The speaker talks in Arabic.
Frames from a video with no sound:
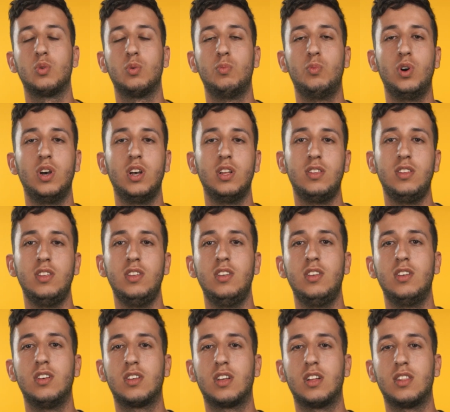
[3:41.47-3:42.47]

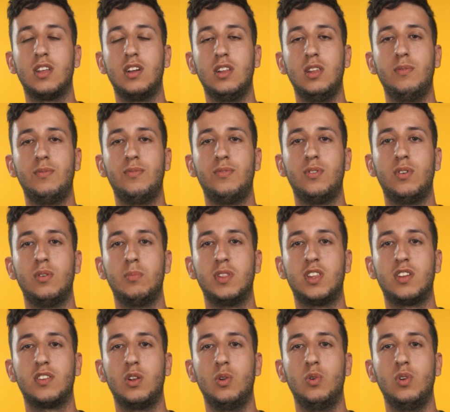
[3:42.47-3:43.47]
طموحاتي كطالب في المدرسه